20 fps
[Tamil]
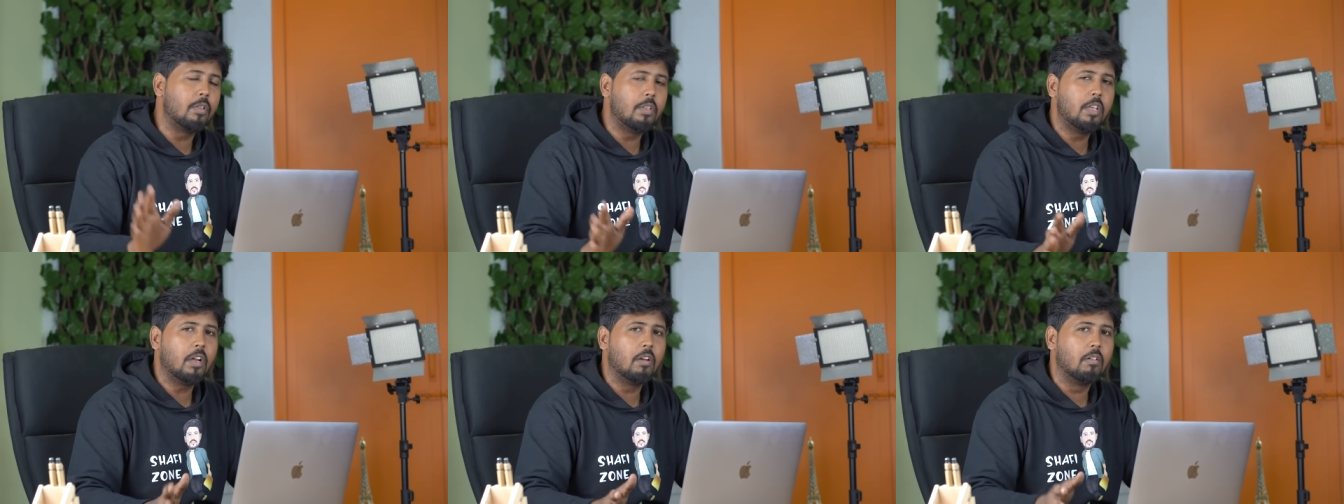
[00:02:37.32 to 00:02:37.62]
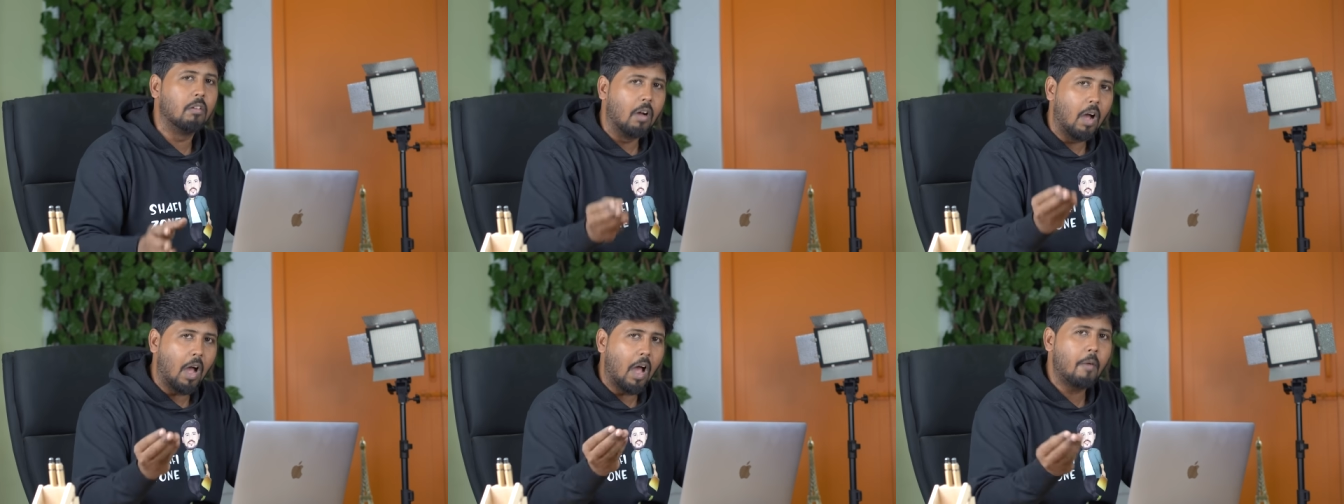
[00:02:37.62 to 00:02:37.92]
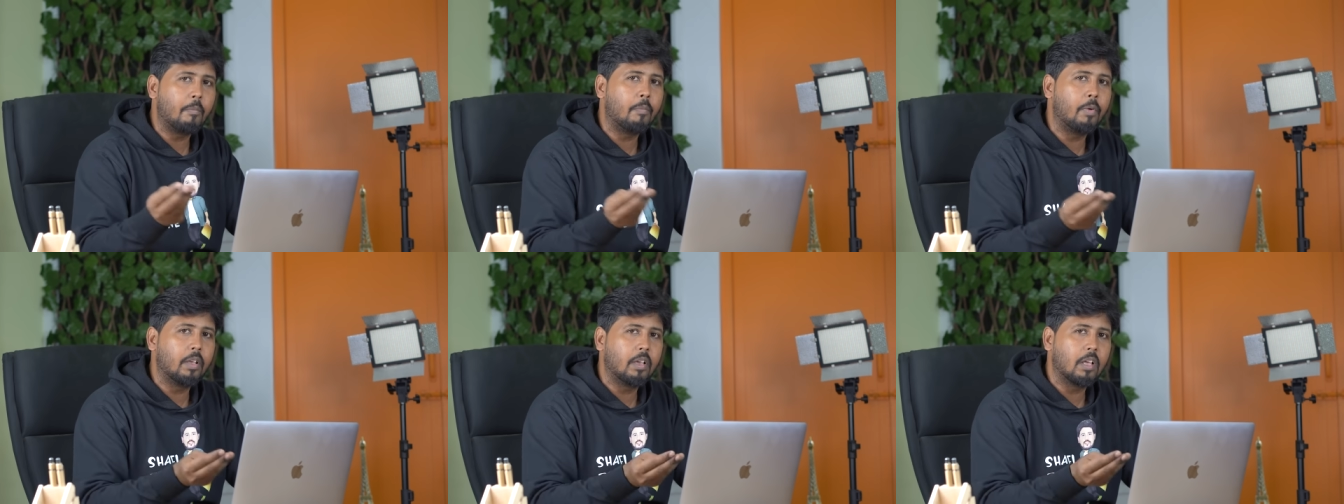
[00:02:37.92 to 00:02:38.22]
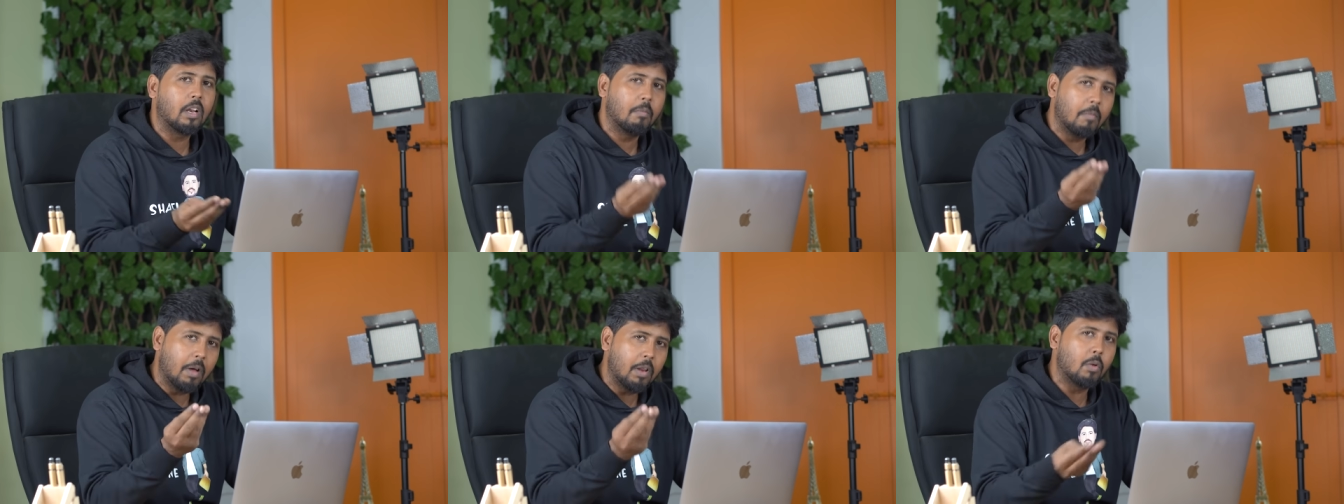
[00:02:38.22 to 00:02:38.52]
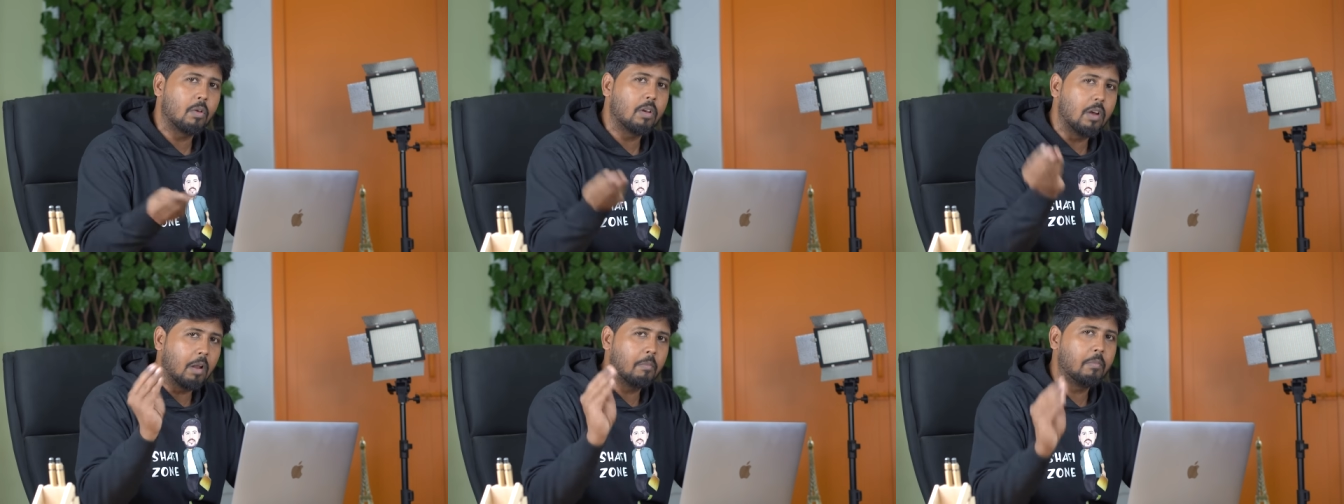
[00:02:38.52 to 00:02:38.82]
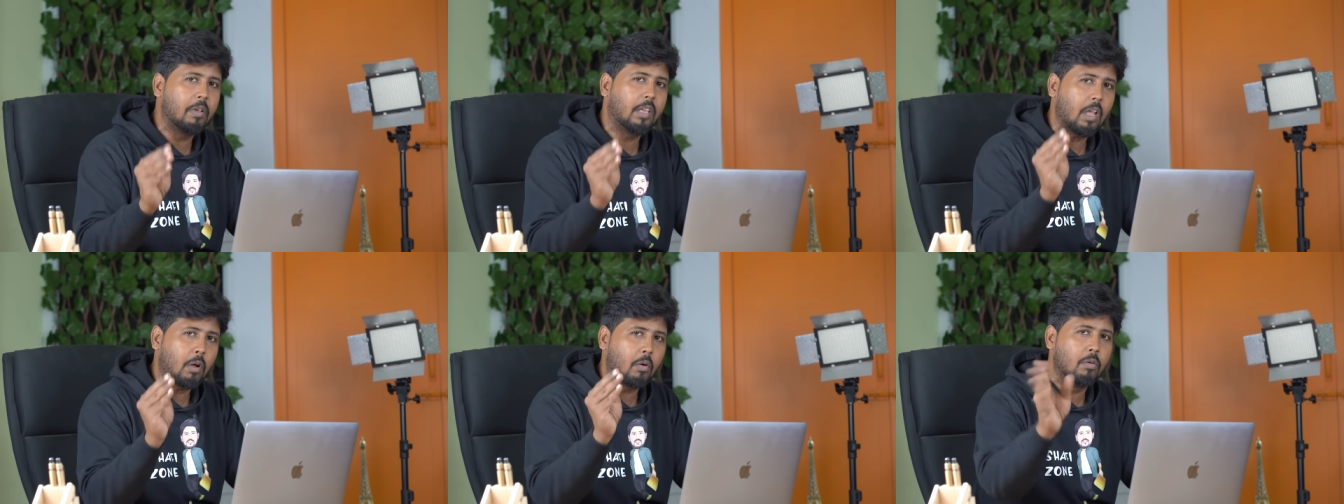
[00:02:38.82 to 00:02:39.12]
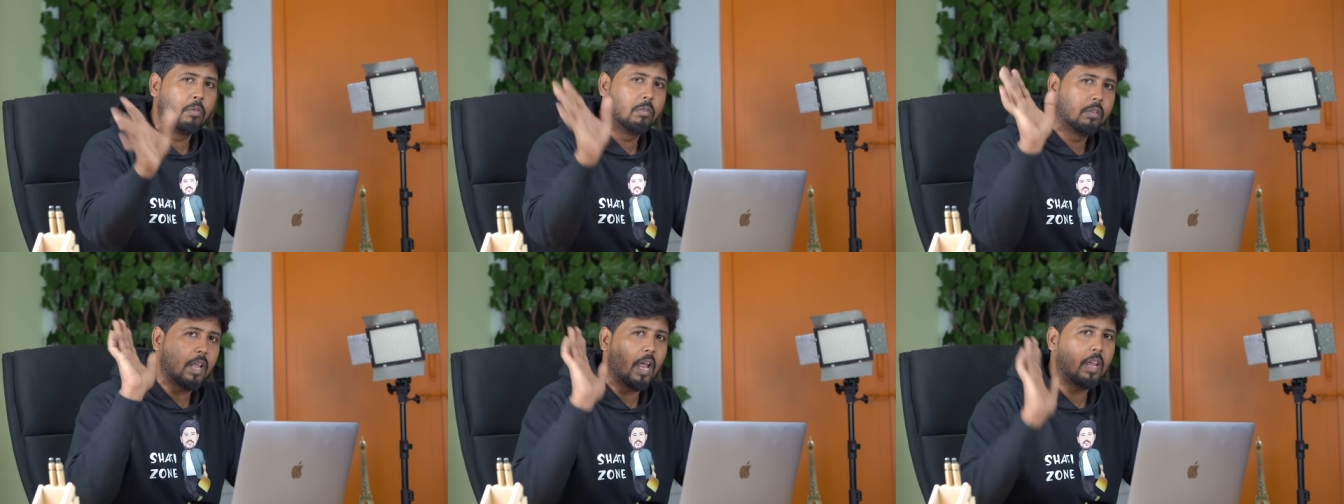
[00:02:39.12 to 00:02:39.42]
புரிஞ்சுக்கணும் அப்படிங்கிற மாதிரி ஒரு நிலைமைக்கே
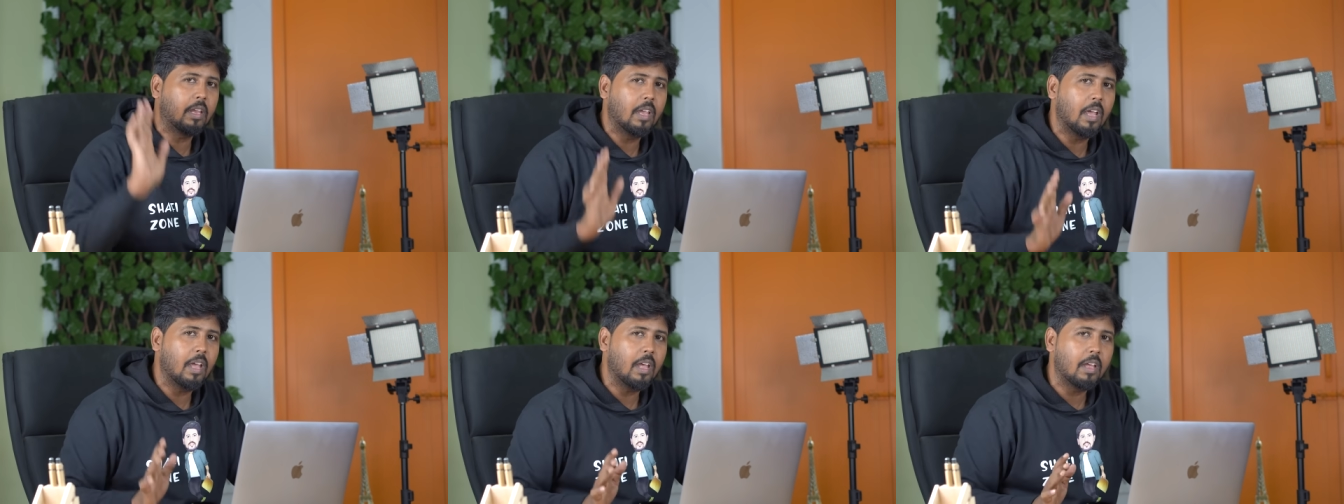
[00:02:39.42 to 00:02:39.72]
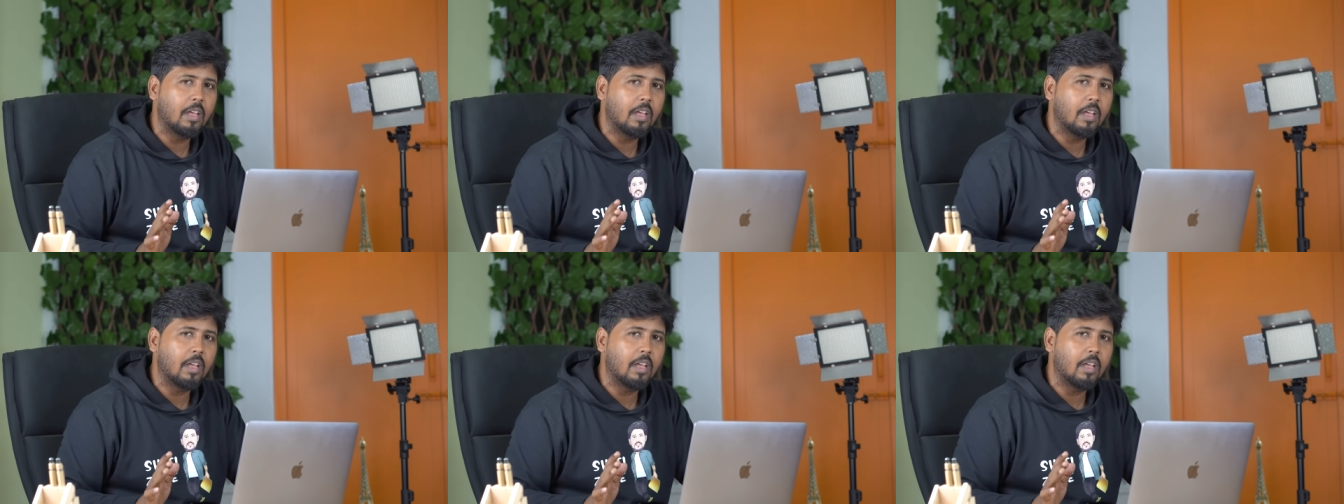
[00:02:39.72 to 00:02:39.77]
கொண்டு வந்துட்டாங்க